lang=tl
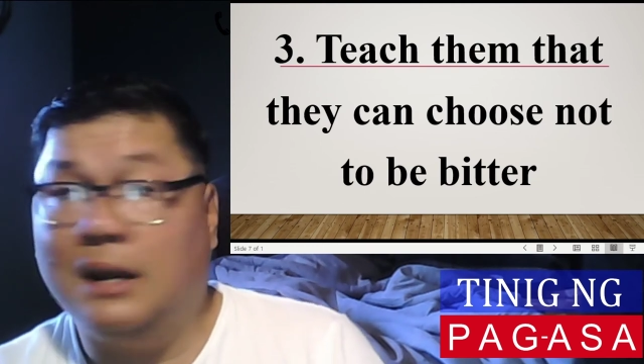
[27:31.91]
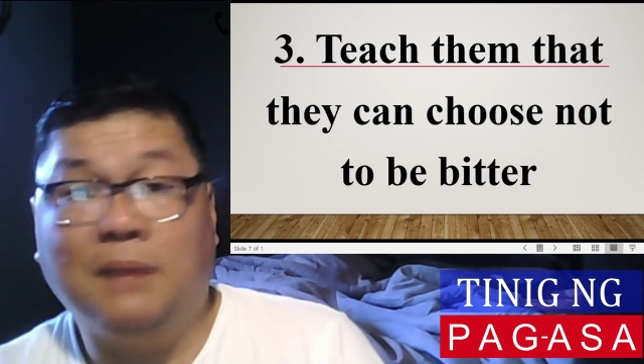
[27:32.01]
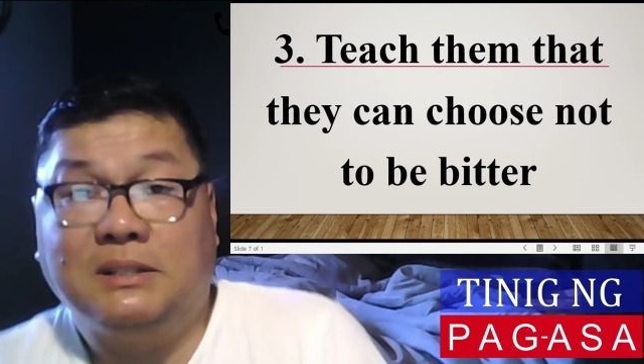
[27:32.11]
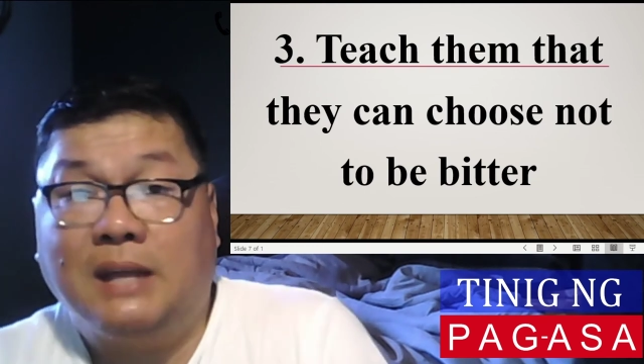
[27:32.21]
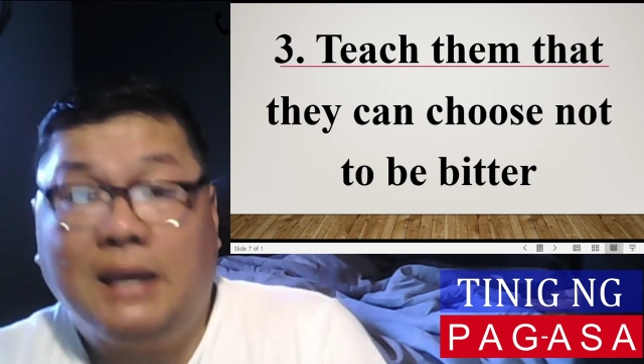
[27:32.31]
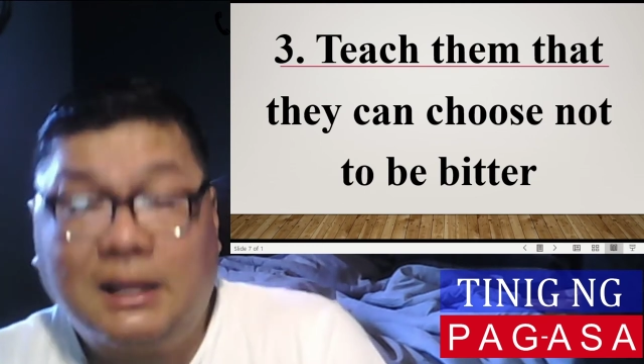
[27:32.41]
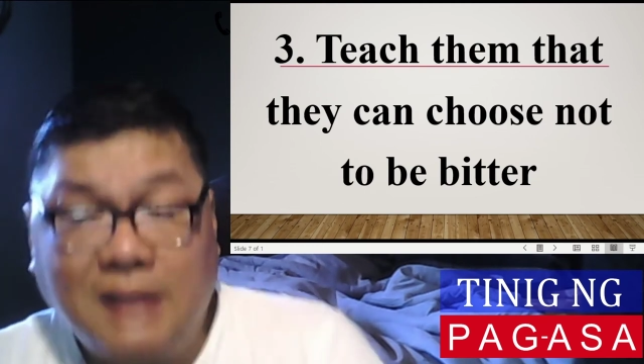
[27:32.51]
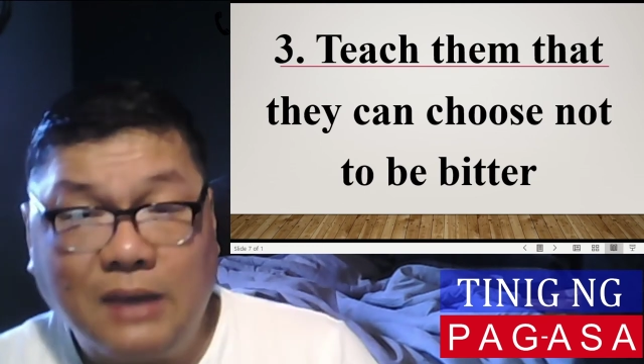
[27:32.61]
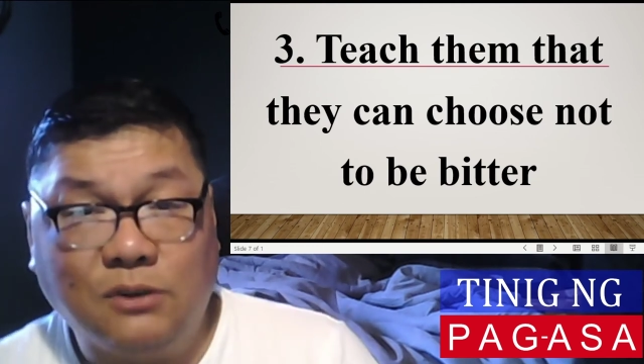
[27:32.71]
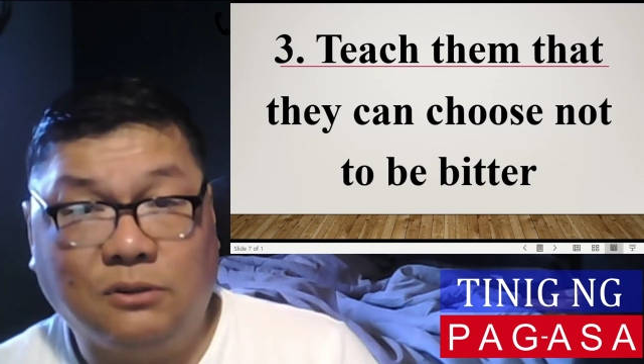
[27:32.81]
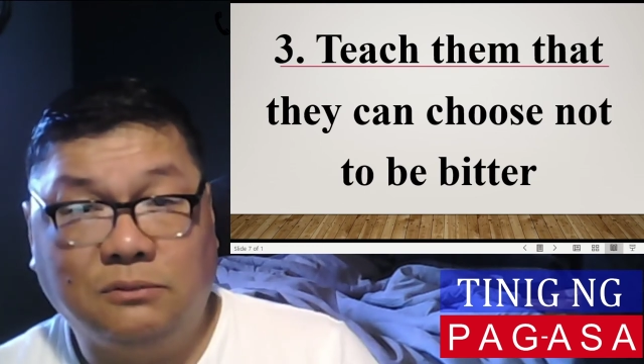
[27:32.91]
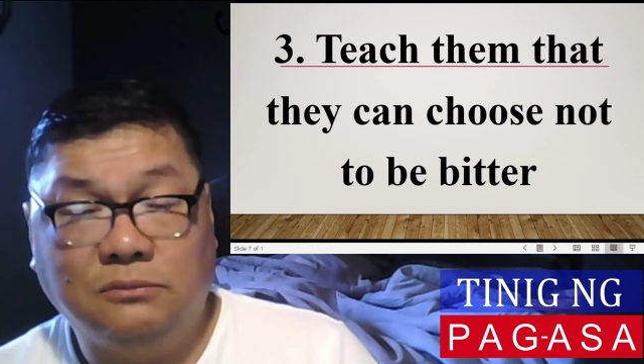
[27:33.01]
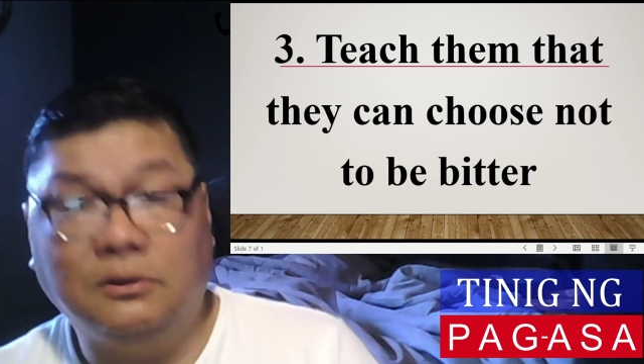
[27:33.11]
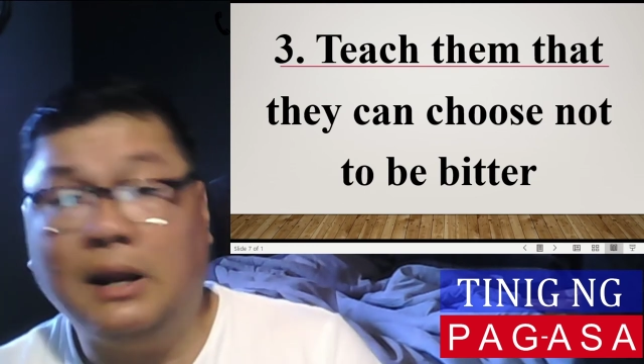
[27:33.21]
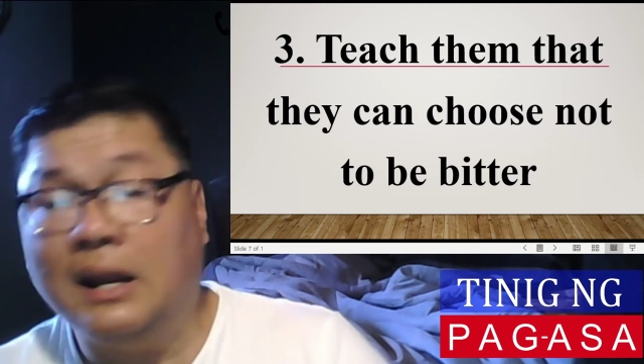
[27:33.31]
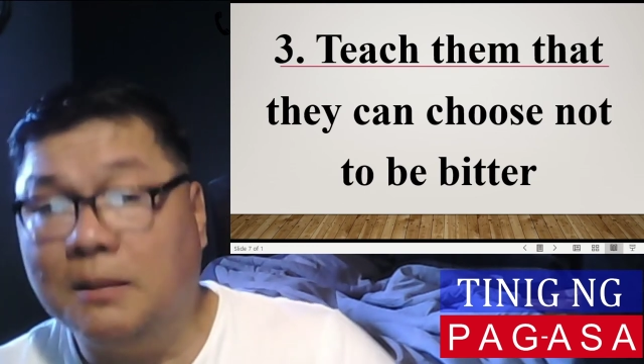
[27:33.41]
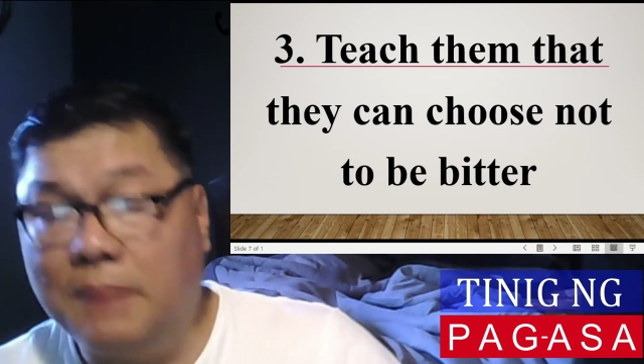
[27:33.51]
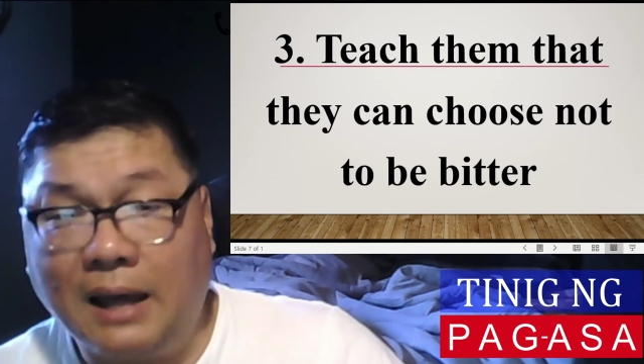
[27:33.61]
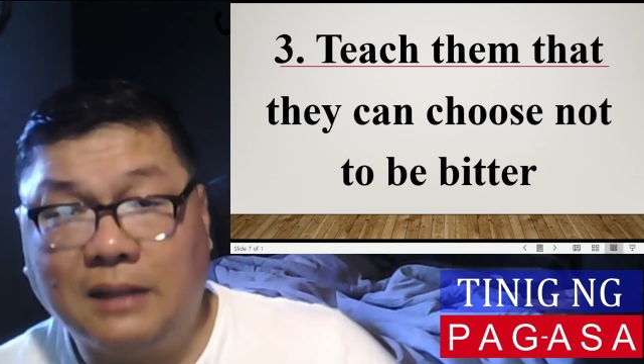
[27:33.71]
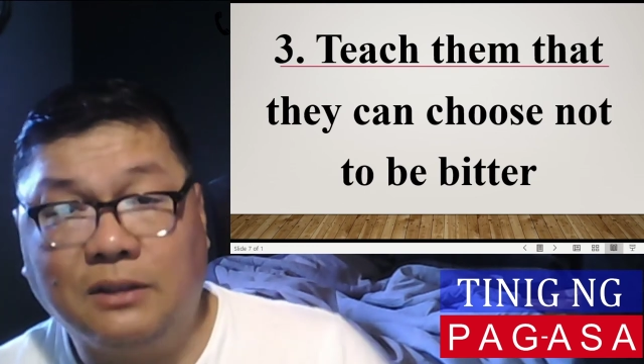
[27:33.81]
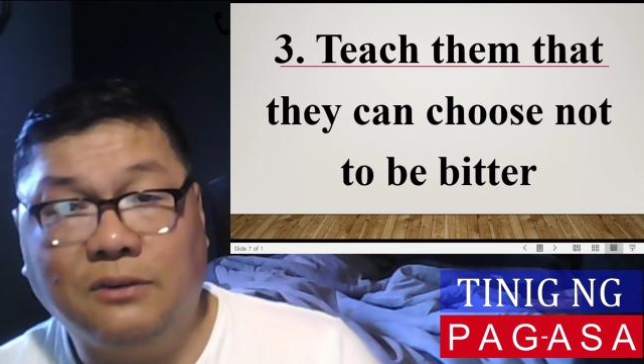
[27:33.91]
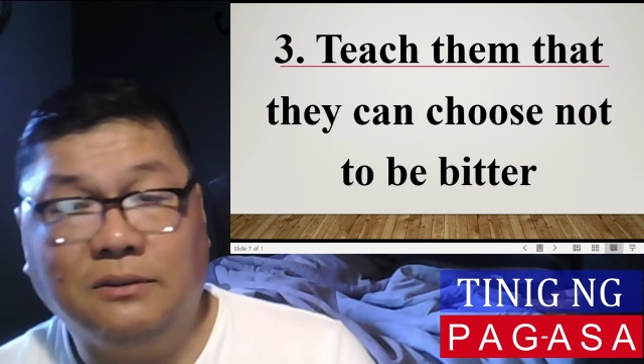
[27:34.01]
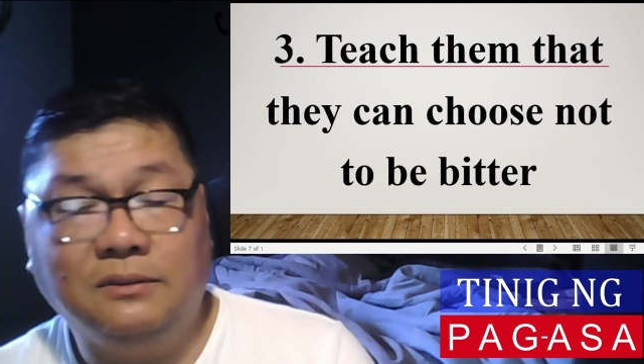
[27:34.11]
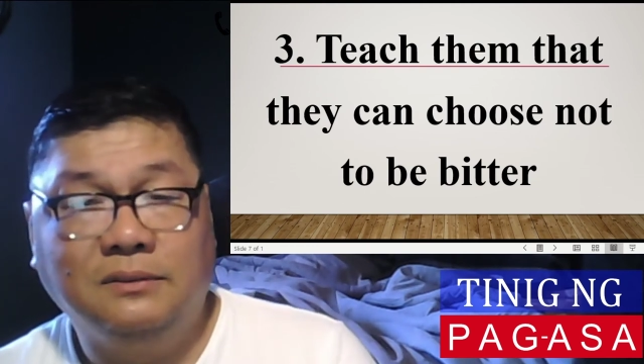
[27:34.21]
na masaya tayo, wala na ba lahat yon?